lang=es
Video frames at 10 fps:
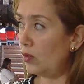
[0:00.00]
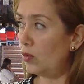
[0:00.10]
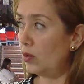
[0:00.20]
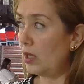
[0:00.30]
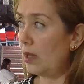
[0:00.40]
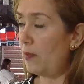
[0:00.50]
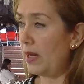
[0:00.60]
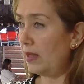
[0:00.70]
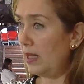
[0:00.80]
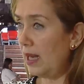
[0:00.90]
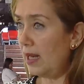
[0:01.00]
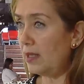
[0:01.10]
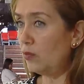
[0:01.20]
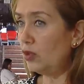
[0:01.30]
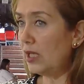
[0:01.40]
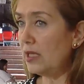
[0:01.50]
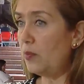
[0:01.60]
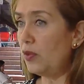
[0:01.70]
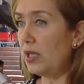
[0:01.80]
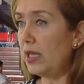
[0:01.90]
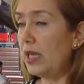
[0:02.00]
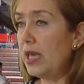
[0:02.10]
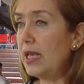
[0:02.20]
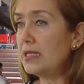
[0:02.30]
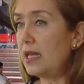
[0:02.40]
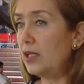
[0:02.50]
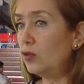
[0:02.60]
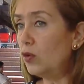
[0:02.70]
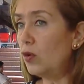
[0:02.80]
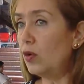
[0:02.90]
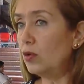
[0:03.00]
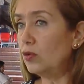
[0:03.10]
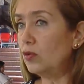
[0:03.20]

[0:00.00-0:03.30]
con la parte de la alta montaña porque Salento